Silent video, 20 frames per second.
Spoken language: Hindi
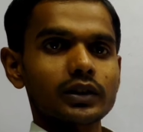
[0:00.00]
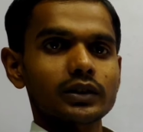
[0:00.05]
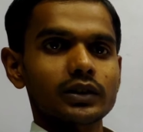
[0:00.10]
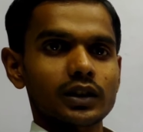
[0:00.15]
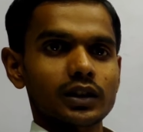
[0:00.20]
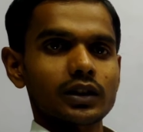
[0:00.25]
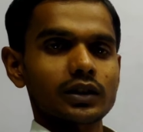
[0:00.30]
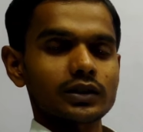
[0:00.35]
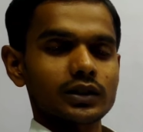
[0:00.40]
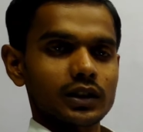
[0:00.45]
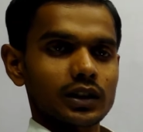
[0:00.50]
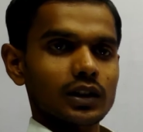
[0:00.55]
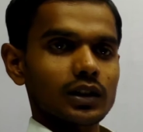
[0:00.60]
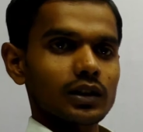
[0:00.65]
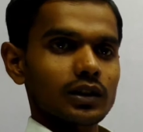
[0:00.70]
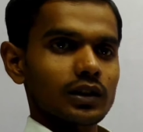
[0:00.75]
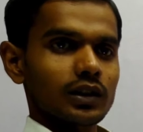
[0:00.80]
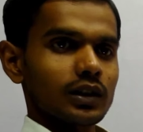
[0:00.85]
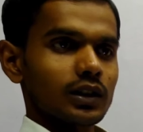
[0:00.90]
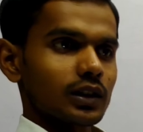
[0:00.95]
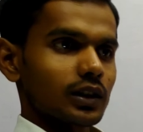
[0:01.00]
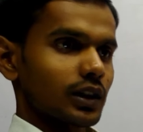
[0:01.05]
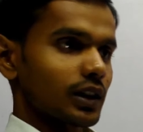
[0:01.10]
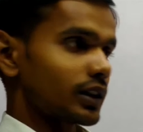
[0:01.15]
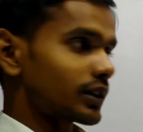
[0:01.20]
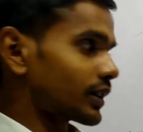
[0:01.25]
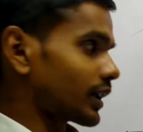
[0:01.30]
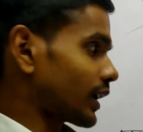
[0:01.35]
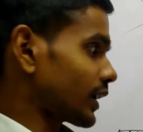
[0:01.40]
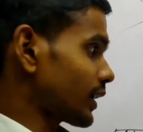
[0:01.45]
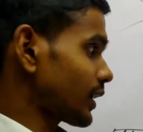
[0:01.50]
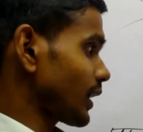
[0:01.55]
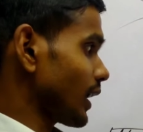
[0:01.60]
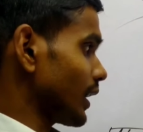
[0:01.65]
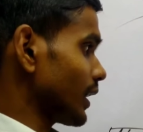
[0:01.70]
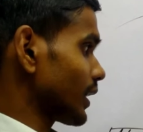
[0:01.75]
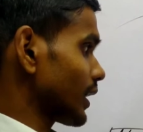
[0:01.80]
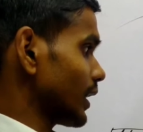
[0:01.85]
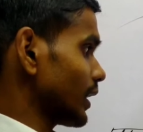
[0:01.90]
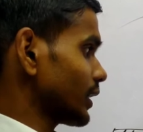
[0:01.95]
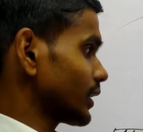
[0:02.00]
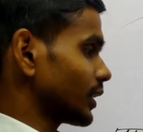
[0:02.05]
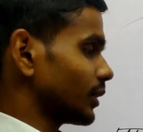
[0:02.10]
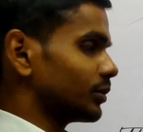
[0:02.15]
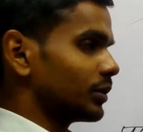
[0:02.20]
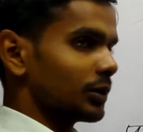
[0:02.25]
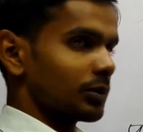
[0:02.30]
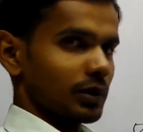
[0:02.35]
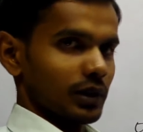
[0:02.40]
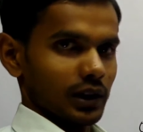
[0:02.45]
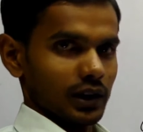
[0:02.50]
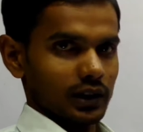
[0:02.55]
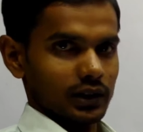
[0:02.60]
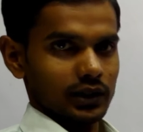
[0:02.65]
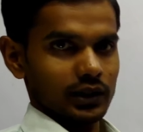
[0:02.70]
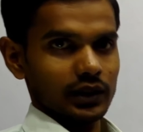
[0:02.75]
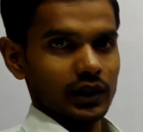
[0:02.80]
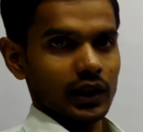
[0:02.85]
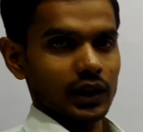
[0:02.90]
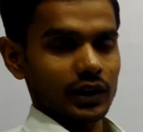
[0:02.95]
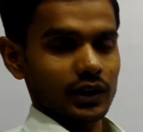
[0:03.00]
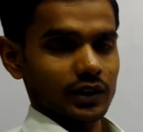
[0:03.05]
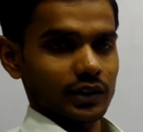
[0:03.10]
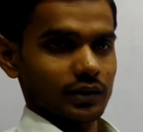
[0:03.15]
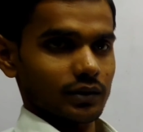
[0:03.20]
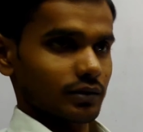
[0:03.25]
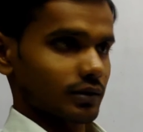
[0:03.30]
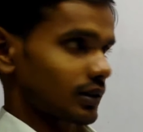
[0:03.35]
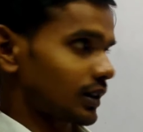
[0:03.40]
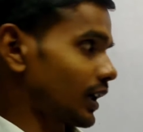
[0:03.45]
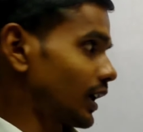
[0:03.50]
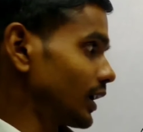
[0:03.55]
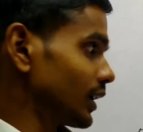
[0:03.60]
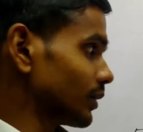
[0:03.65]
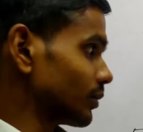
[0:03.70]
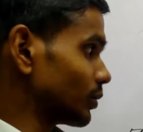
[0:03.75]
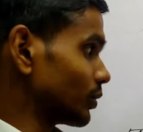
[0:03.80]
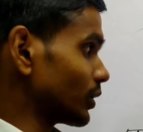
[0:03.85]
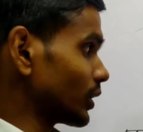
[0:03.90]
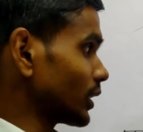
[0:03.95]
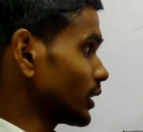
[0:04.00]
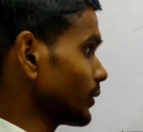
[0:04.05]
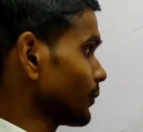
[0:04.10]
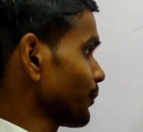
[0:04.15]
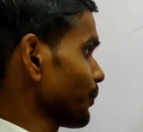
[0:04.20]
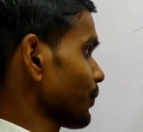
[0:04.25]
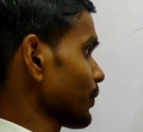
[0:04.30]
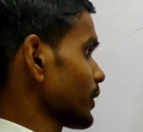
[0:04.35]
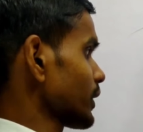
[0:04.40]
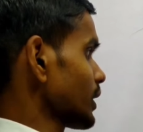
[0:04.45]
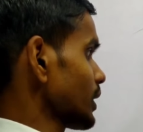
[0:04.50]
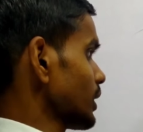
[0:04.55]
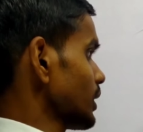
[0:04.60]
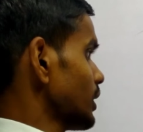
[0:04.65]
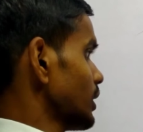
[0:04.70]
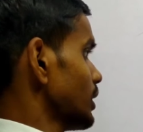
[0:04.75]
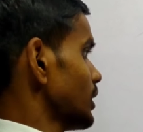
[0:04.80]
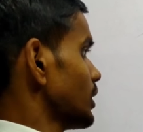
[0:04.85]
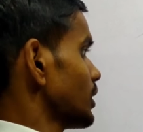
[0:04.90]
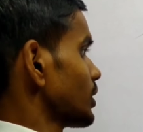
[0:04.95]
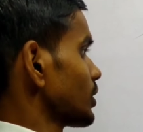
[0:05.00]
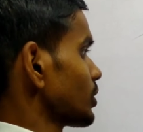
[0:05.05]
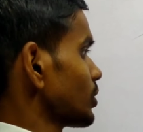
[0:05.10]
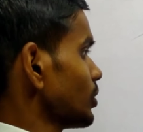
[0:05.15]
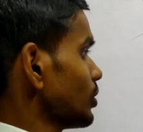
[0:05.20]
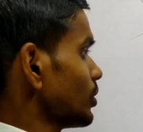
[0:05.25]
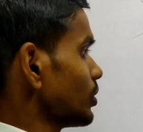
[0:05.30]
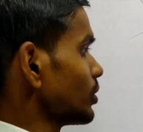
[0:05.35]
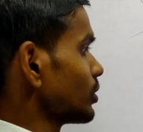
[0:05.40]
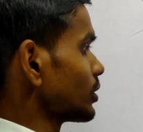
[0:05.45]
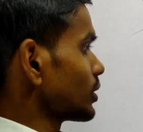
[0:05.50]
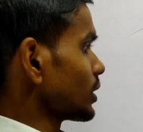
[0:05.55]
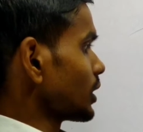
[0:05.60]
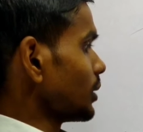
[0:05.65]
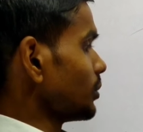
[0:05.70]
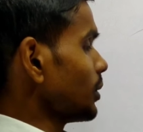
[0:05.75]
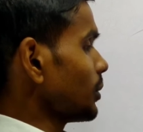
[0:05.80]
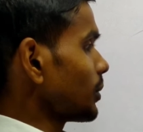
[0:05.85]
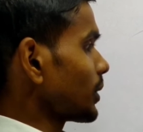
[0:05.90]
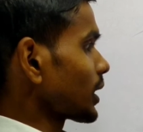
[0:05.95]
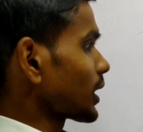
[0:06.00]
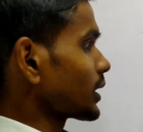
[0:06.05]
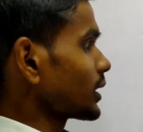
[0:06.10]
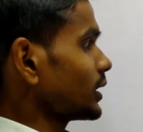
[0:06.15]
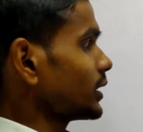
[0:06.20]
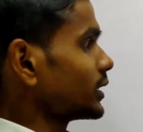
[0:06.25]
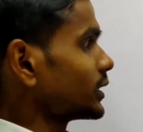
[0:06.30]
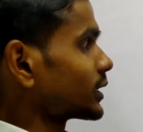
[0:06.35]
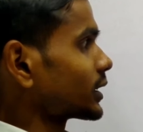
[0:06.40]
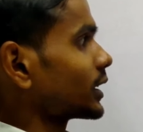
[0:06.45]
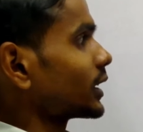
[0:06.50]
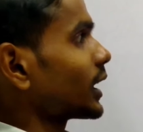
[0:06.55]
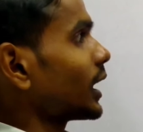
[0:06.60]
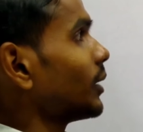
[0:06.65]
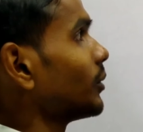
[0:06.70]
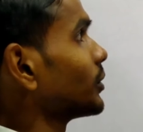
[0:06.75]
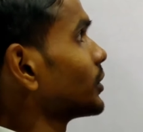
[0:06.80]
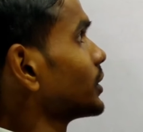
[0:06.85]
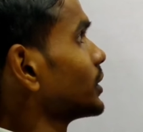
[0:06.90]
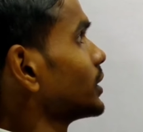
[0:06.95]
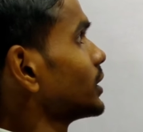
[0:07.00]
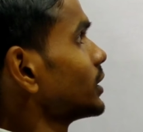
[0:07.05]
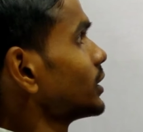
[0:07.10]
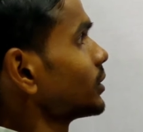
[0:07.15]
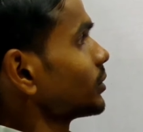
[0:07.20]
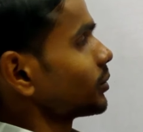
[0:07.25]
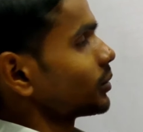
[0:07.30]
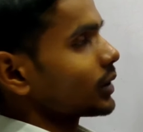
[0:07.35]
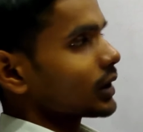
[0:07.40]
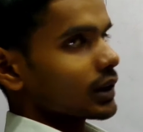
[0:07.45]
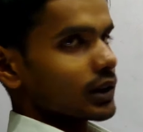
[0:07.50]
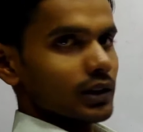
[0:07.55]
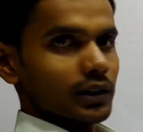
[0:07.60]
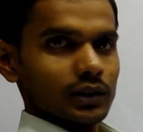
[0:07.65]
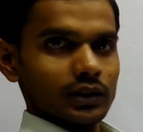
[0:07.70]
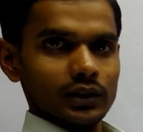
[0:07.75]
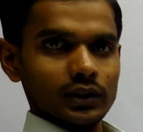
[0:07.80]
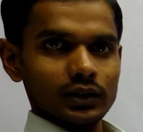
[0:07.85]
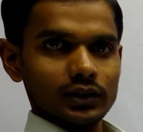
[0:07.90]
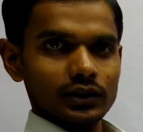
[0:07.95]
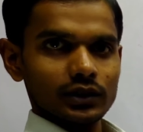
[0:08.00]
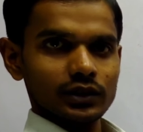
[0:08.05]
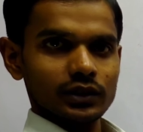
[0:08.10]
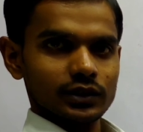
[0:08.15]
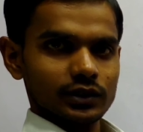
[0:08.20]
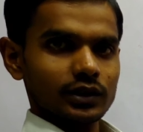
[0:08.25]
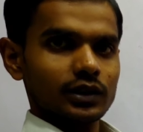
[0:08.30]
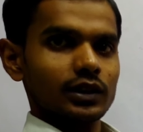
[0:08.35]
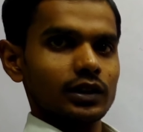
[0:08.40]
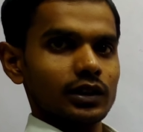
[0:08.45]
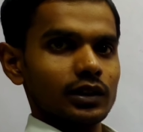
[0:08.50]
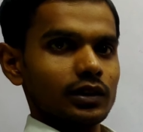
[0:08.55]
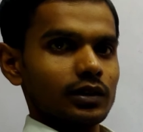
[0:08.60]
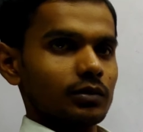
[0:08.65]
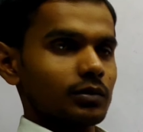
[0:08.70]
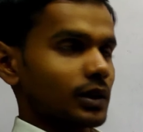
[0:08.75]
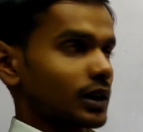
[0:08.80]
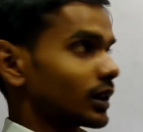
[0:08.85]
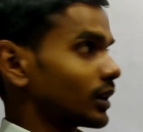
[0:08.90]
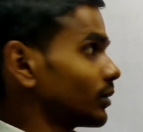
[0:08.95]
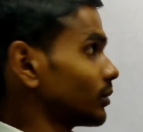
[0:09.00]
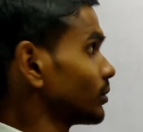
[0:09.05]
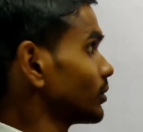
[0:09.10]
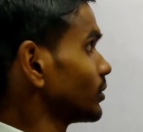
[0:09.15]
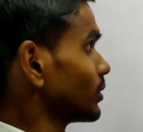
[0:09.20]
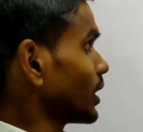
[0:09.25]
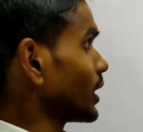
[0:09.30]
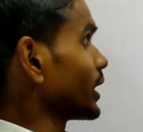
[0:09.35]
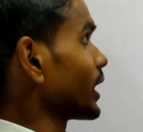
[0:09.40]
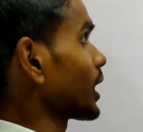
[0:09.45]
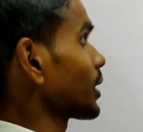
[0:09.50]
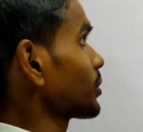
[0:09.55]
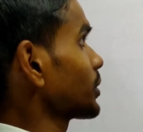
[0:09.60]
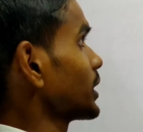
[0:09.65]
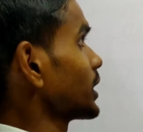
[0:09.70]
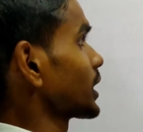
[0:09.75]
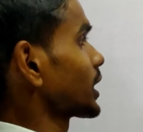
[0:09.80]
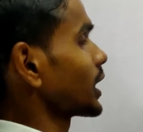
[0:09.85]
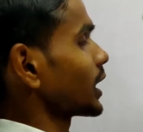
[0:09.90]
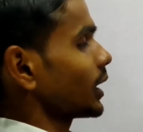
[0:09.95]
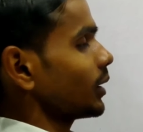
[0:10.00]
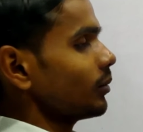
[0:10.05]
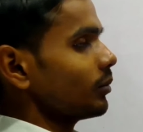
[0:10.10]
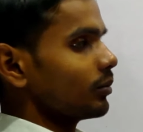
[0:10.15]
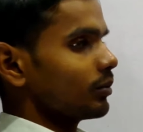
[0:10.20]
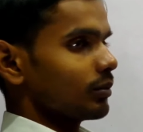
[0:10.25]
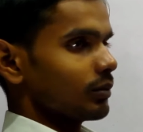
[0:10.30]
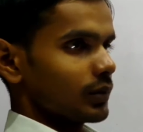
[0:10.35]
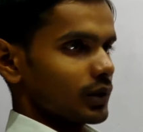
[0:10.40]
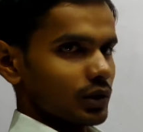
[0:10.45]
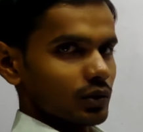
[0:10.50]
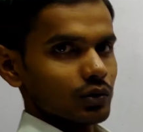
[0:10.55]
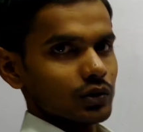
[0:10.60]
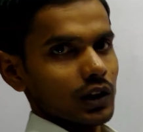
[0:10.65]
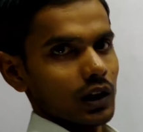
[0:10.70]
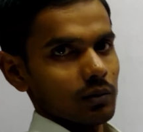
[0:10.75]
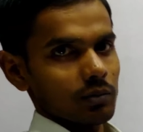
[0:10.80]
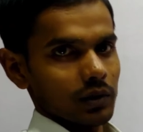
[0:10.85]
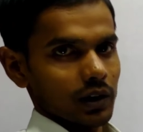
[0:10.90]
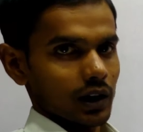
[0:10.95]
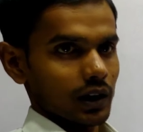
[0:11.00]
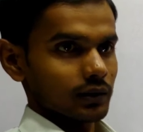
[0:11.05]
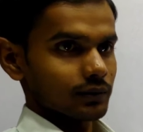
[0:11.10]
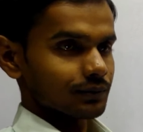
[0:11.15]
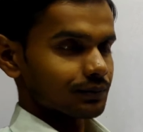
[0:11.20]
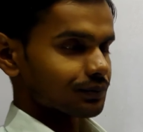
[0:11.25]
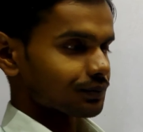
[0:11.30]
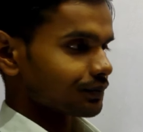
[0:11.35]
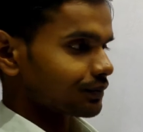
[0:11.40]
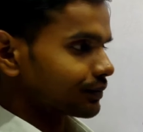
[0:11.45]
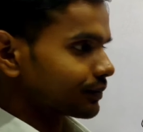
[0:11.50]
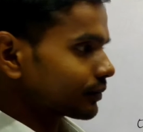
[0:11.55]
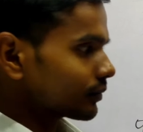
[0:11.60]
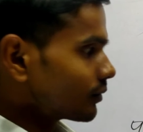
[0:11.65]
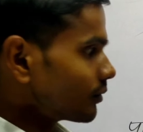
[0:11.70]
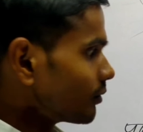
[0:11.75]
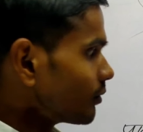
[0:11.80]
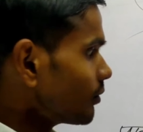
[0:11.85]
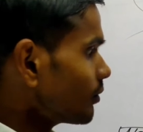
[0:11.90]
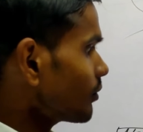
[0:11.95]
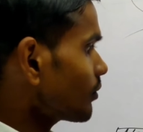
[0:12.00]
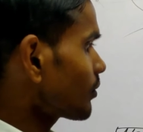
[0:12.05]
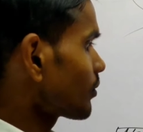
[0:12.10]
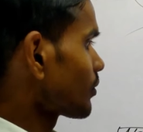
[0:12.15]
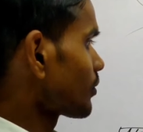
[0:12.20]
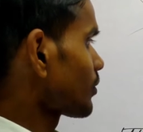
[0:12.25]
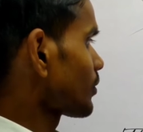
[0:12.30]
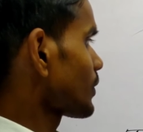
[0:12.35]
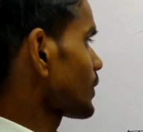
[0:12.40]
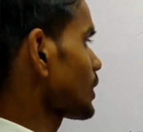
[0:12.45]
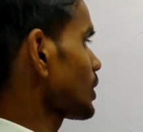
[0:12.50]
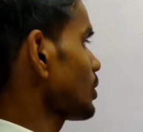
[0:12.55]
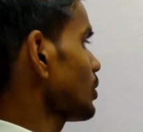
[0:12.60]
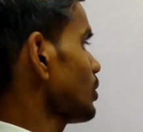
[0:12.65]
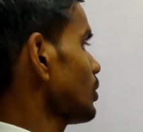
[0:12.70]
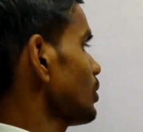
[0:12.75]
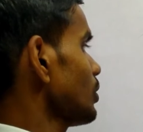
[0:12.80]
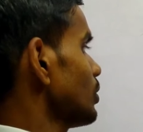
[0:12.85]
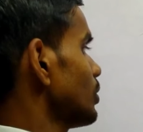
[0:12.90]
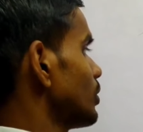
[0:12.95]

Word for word: पर जगह जगह ढेर सारे काले काले धब्बे पड़ गए थे काले भूरे तो धब्बे पड़ गए थे जिसके नाम पर जिसके मतलब आधार पर इनका नाम बिंदुसार पड़ा तो